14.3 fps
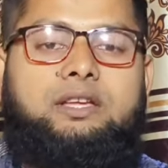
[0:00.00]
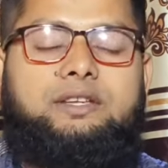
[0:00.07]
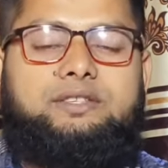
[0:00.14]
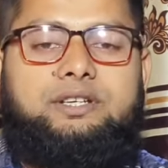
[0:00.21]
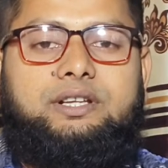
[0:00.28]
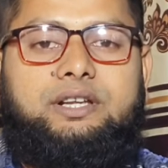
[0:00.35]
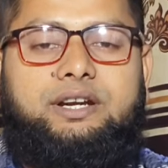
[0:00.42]

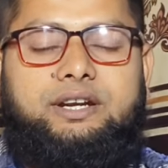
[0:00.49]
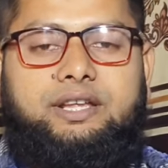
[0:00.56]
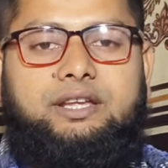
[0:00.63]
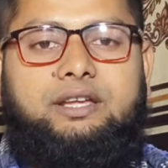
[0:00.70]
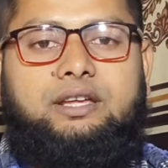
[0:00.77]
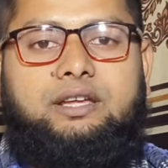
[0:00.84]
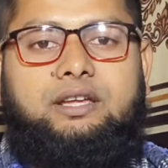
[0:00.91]
এছাড়া এটি
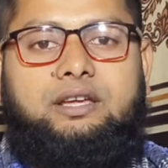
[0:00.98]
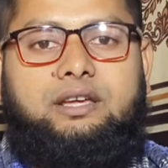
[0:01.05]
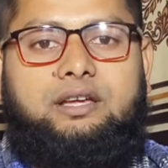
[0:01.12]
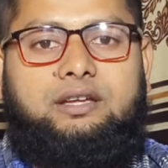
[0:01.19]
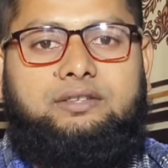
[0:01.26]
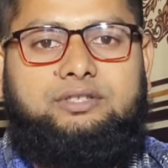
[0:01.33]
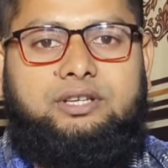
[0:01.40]

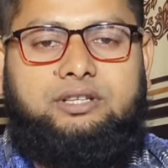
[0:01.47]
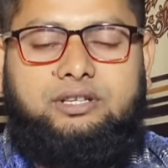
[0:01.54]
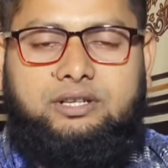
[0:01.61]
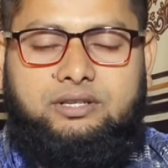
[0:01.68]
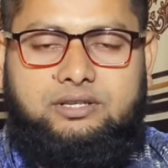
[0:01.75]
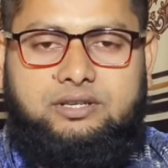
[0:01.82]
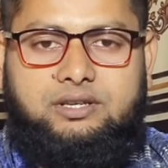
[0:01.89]

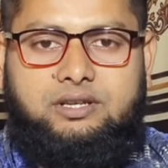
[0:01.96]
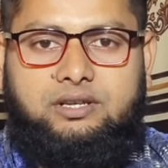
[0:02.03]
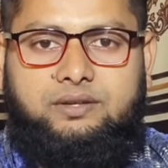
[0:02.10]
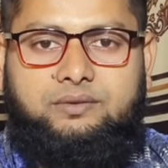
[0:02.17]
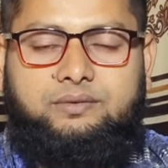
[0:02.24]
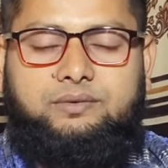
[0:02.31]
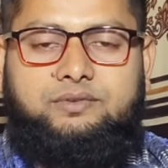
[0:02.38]
যাদের
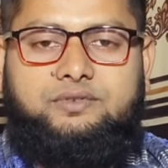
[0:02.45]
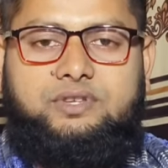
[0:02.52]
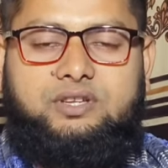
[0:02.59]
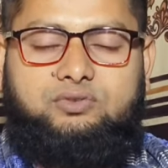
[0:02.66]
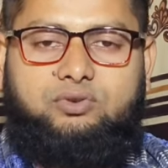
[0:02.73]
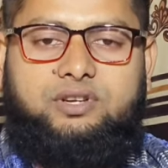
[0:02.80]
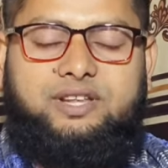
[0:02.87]

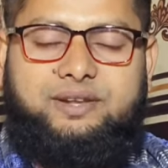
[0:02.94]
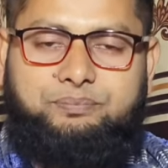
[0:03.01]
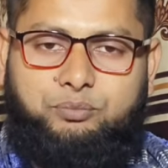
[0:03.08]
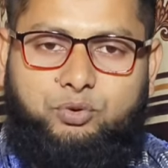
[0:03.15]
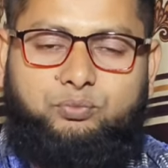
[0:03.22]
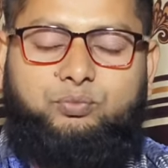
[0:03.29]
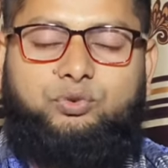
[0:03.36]
সেক্সুয়াল
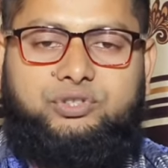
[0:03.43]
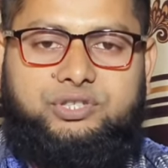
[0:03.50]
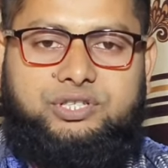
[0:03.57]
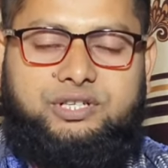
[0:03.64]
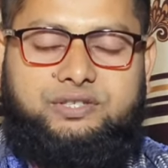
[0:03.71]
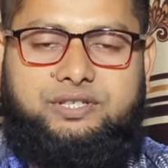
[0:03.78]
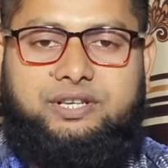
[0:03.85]
ইম্প্রুভ করতে
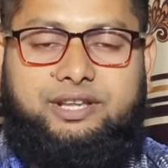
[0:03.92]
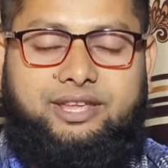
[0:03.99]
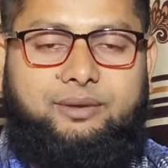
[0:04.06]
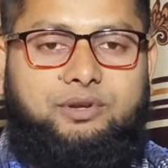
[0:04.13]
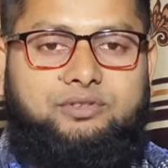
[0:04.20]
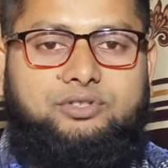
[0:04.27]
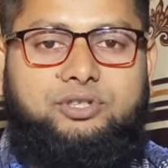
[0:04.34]
চাচ্ছেন
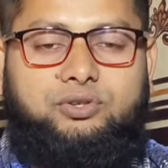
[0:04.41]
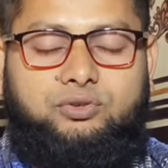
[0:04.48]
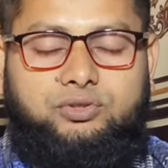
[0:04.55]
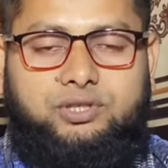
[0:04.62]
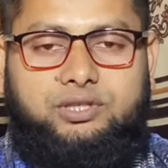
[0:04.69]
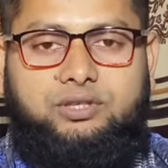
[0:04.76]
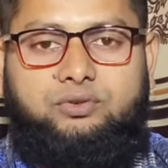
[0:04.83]
কিংবা জিরো
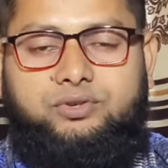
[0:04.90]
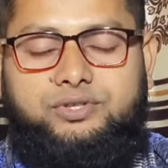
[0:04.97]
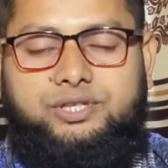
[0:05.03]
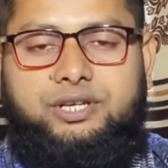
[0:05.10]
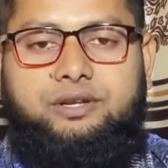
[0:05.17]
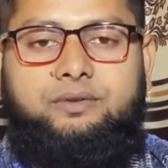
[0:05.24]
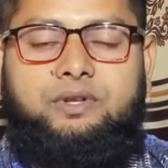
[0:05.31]
যাদের
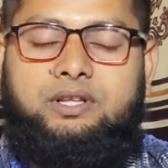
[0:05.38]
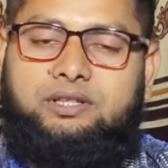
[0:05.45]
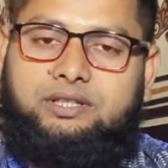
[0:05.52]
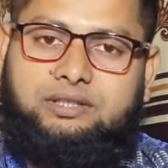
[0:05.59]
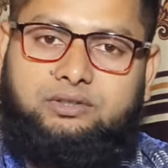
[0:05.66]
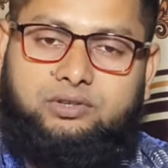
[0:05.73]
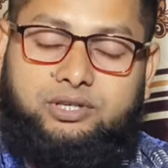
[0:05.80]
রয়েছে
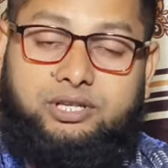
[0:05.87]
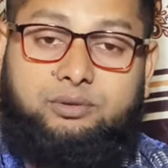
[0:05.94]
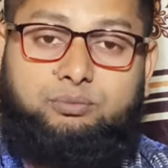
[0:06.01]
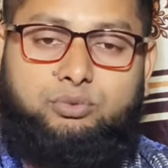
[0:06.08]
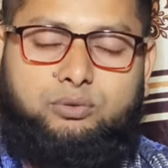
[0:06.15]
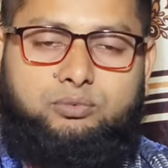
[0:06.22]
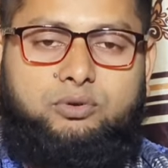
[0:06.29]
তাদের এটি
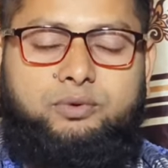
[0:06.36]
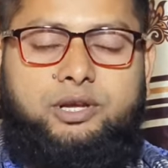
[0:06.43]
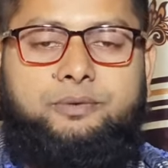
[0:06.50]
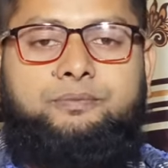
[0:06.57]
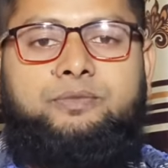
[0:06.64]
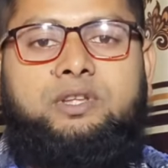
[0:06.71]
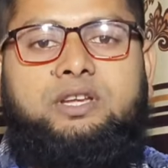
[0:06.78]
ইম্প্রুভ হবে
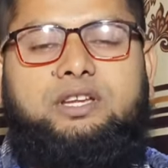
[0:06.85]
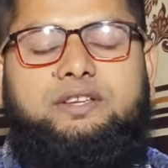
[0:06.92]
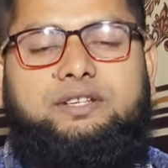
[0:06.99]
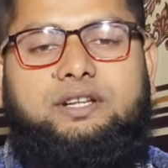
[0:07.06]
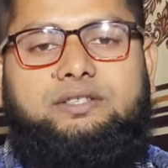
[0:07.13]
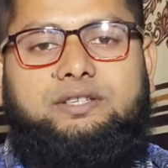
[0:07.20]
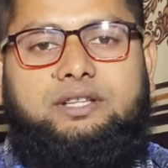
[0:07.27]

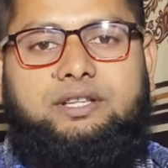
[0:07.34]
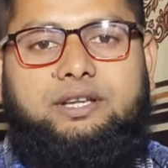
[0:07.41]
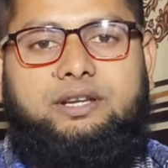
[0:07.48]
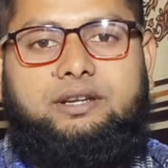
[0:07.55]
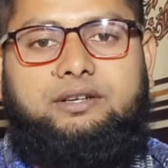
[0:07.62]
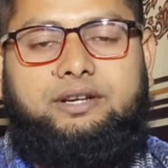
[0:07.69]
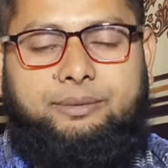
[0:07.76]
এছাড়া
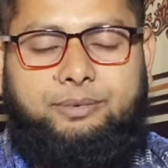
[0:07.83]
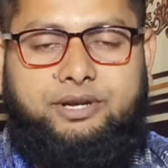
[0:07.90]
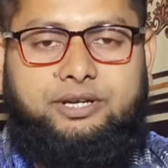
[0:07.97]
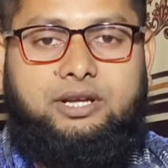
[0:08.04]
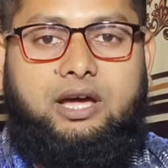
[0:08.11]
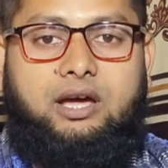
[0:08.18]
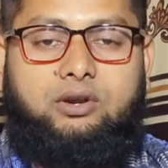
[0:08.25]
যাদের
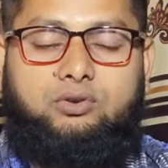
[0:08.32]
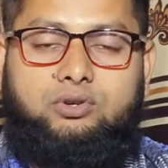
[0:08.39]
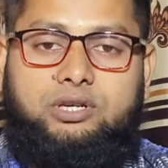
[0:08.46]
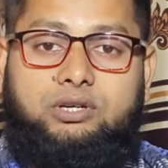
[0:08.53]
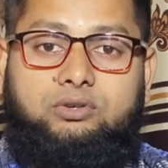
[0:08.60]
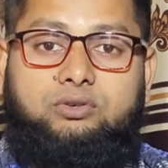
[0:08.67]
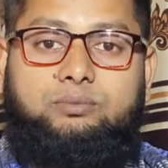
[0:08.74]
টাইমিংটা আরও
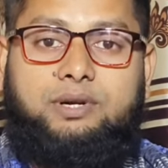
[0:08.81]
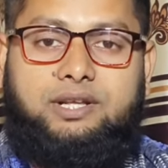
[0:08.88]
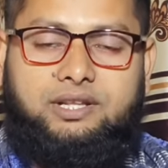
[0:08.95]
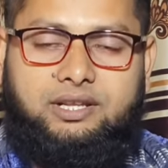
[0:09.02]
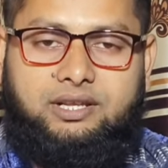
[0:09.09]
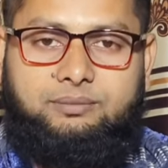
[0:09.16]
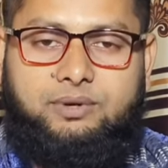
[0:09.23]
একটু
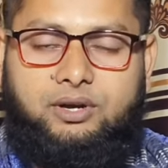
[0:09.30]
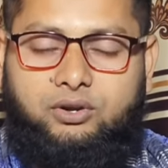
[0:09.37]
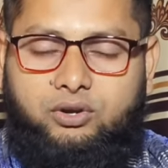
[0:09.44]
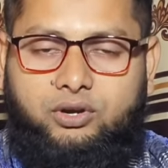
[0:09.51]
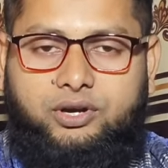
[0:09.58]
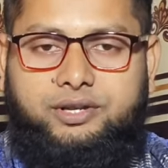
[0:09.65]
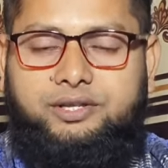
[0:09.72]
বাড়ালে
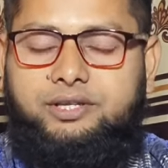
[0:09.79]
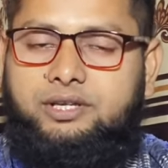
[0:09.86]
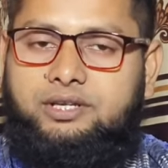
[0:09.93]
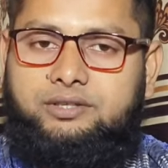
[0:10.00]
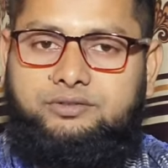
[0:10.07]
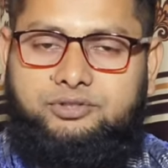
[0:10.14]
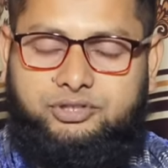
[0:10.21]
ভালো হয়
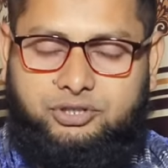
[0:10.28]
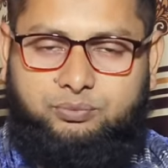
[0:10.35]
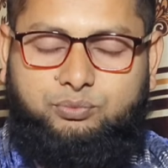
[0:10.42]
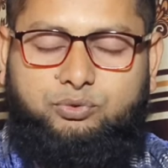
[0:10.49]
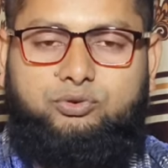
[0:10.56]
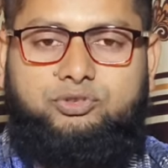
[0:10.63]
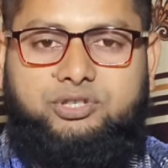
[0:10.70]
যেসব
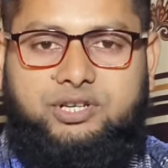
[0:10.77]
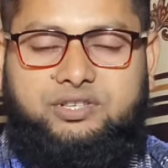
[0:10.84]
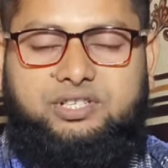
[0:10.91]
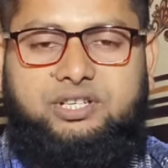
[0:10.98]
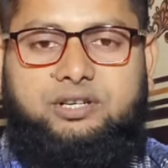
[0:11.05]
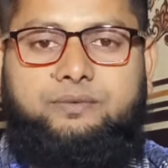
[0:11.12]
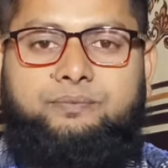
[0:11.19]
পুরুষ
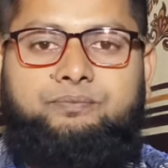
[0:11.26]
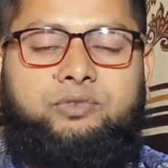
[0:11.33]
চাচ্ছেন